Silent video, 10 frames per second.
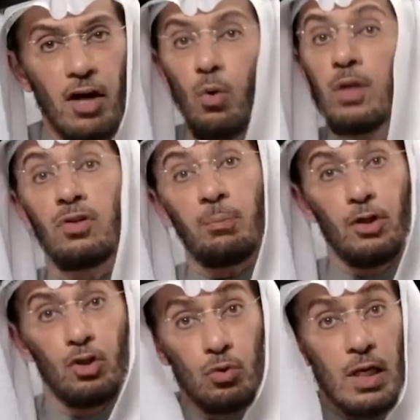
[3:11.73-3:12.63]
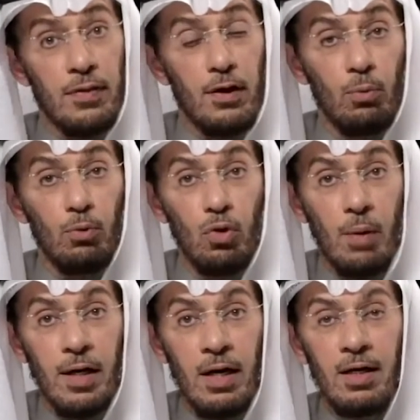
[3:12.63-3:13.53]
أيها الطبيعيون الذين
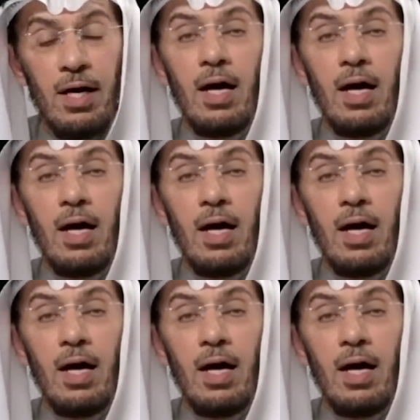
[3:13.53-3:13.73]
يؤمنون بها